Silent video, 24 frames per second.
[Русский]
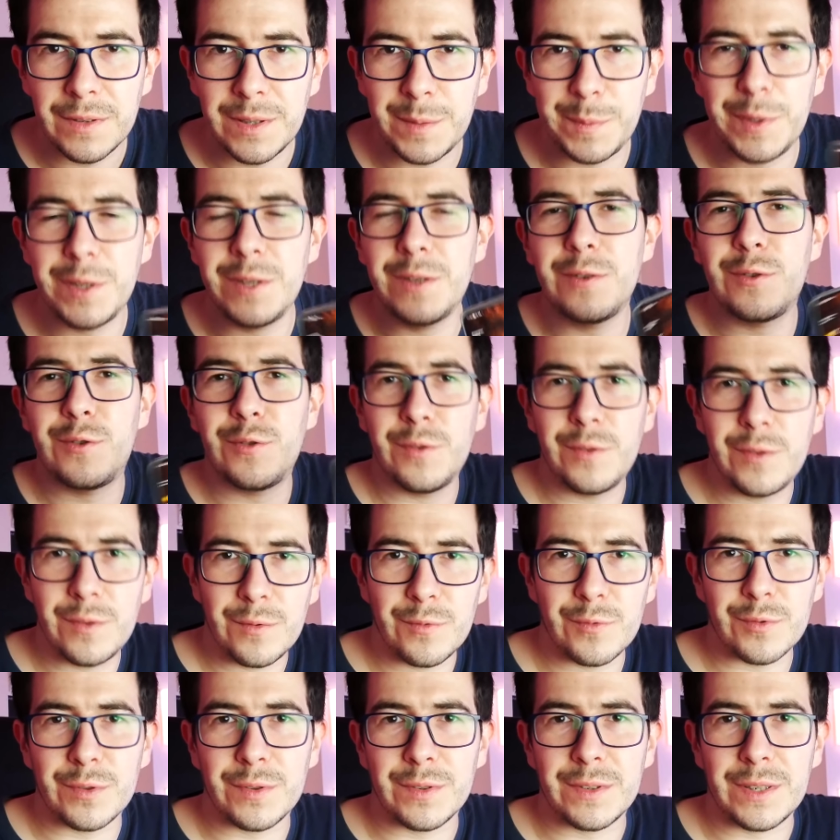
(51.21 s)
Тебе ничего не
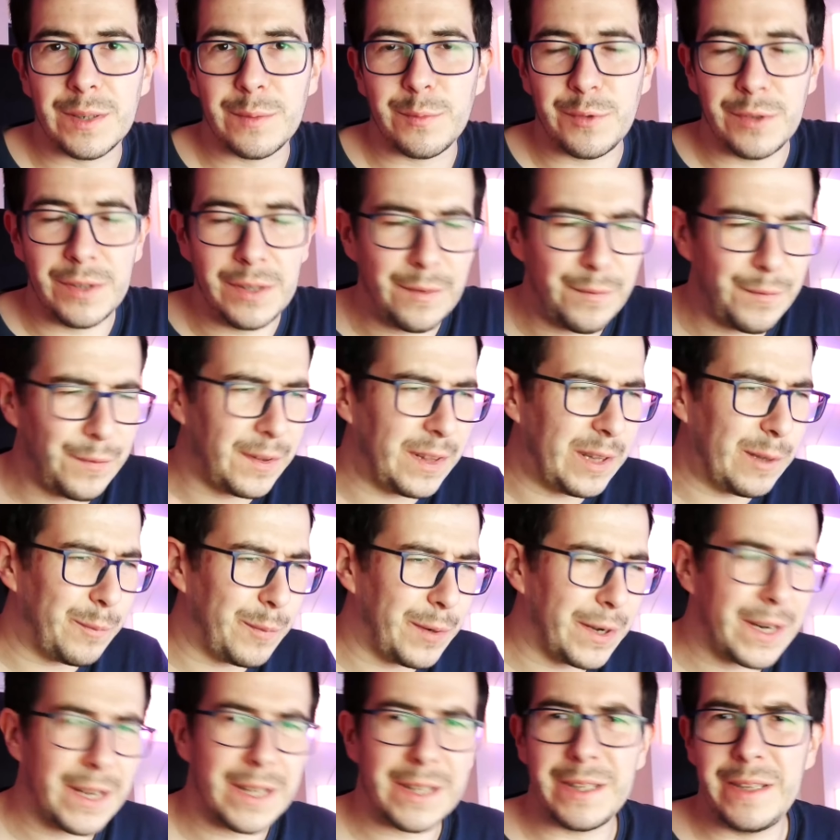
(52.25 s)
нужно с собой. Ни
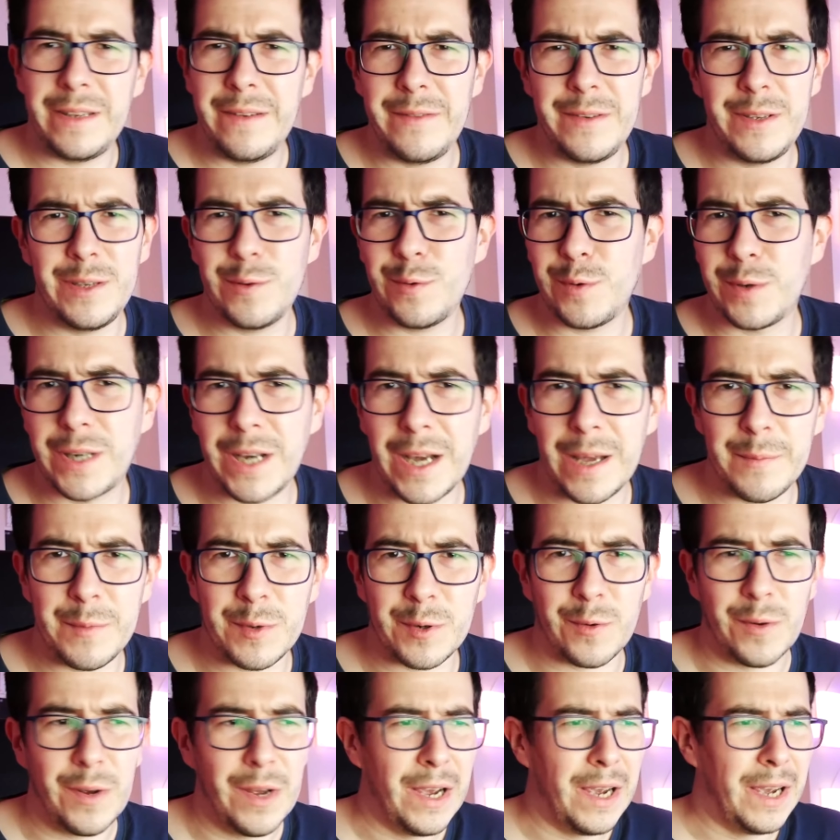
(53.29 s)
фотоаппарат, ни
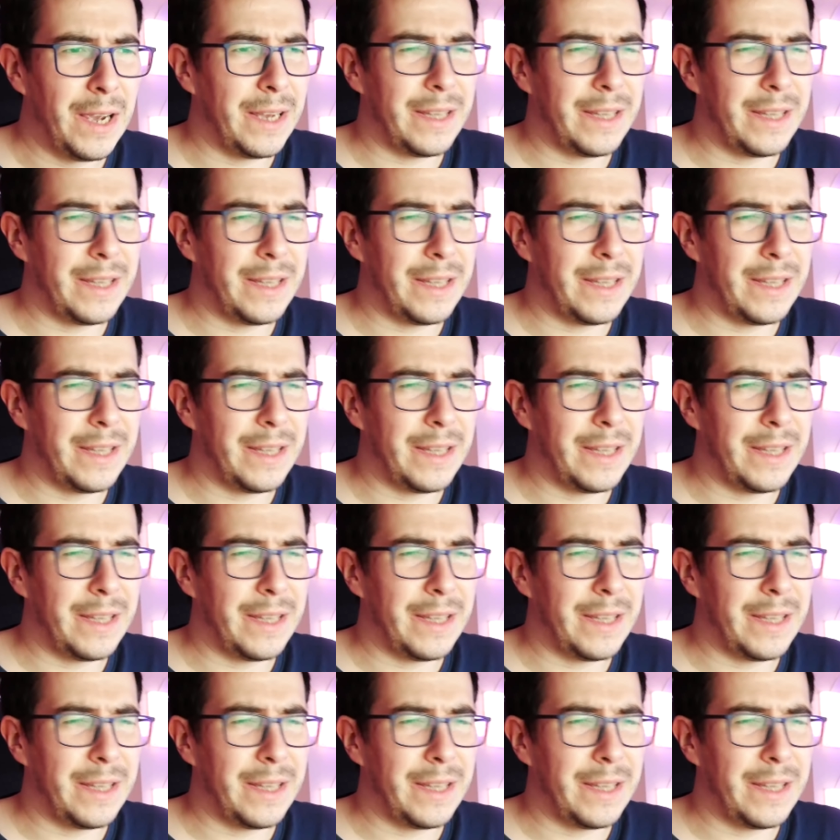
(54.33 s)
видеокамеру,